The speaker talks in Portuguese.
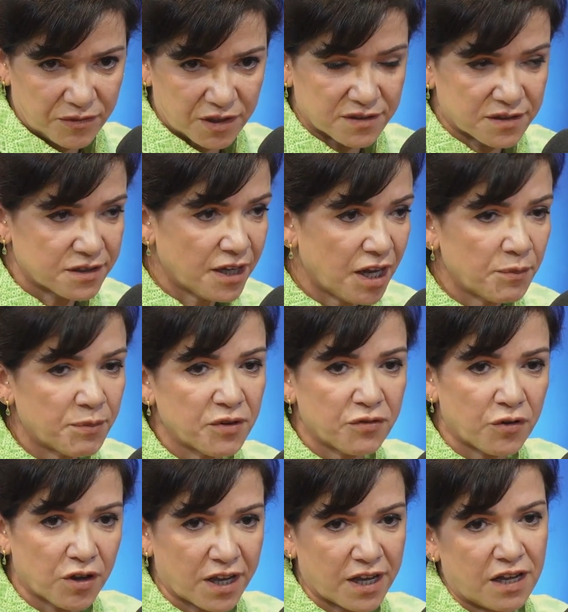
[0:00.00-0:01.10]
Sempre
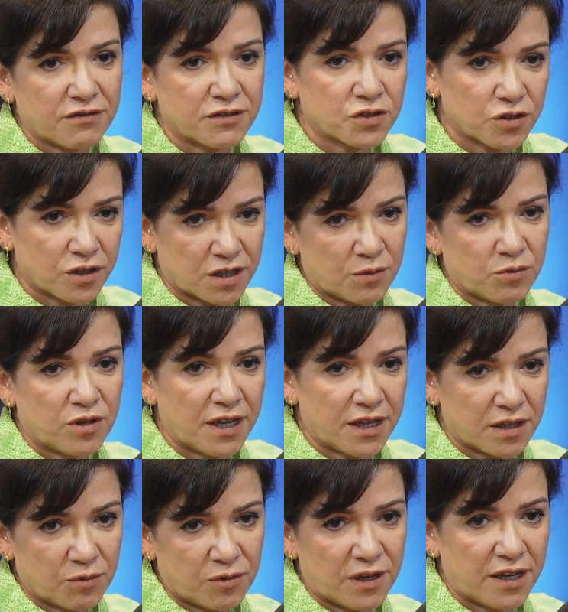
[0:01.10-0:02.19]
focava só na
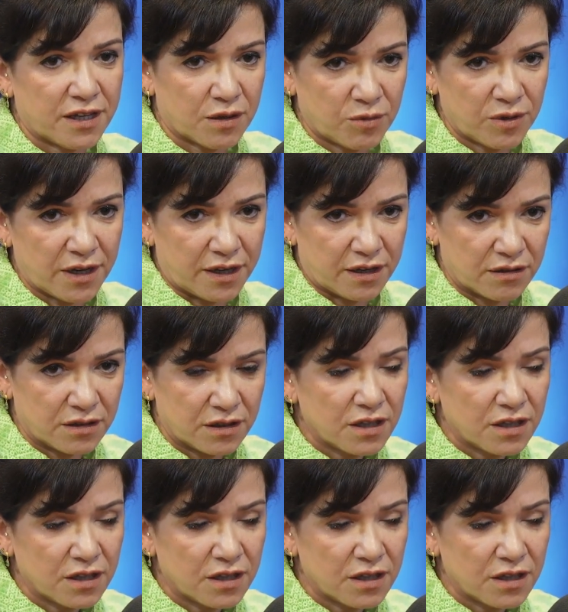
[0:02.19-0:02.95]
mulher, na mulher, na mulher.